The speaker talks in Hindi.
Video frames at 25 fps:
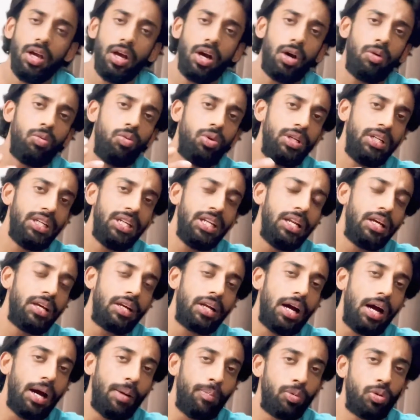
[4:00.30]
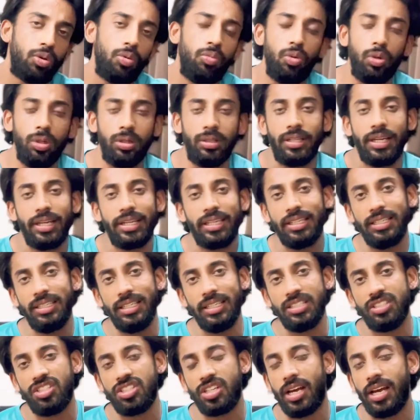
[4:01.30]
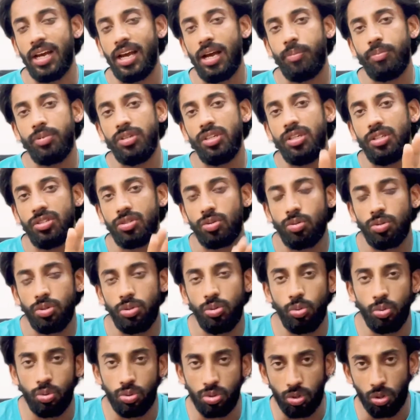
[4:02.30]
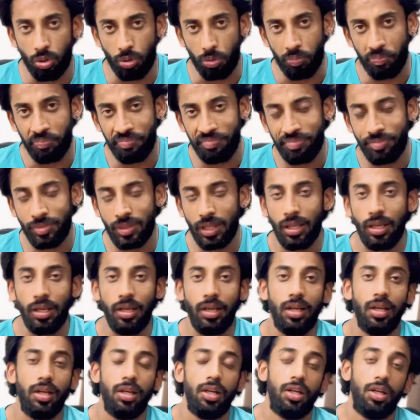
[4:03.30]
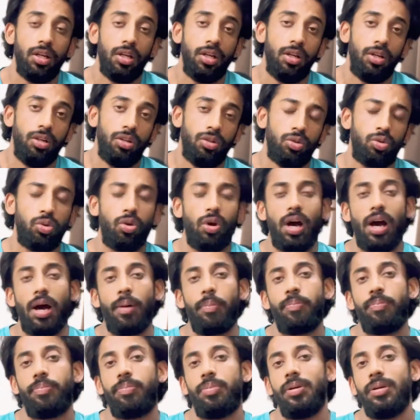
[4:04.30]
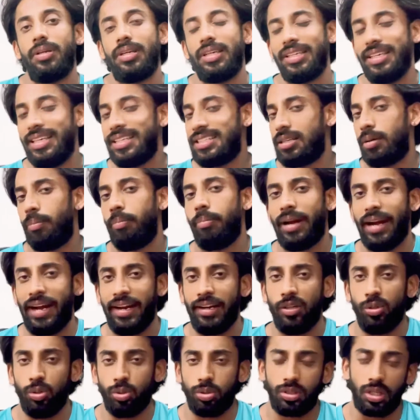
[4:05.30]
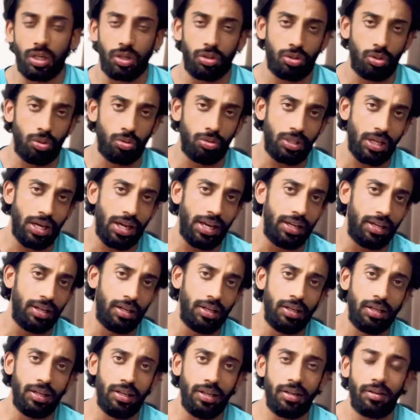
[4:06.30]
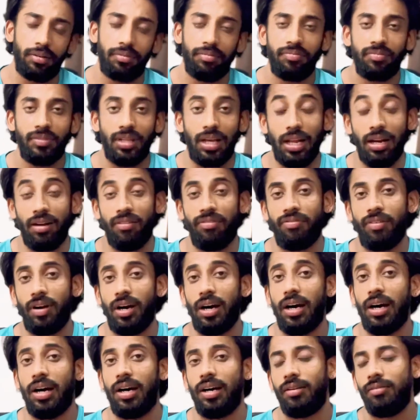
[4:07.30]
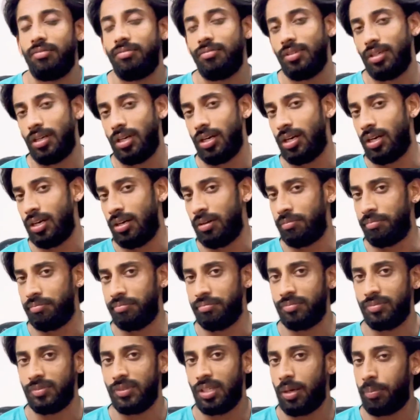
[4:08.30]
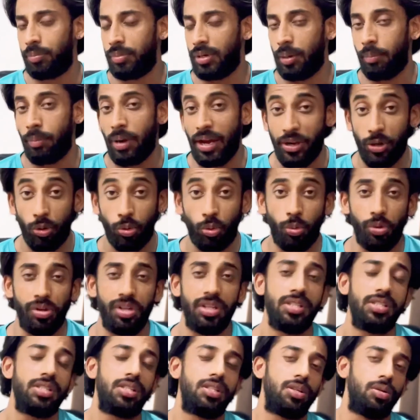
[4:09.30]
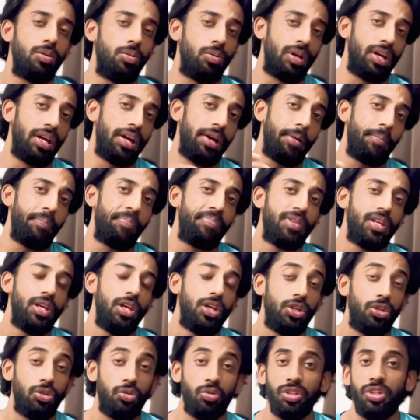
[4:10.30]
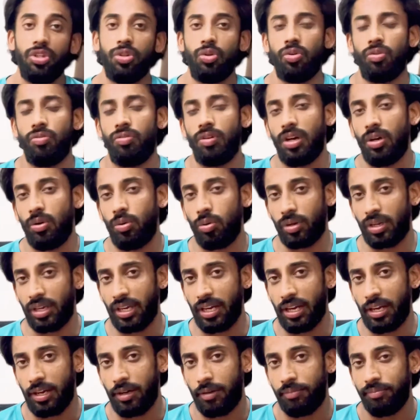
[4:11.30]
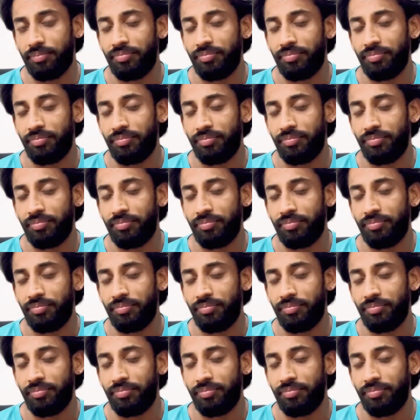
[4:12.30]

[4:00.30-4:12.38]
और वो डीलर आपको बोलता है कि अच्छा है आप ये इसको यूज़ करो तो आप ये सब ब्रांड यूज़ करते हो थाइगर अल्फ़ा um, अपना बायोक्वेस्ट हो गया यूनिनोवा हो गया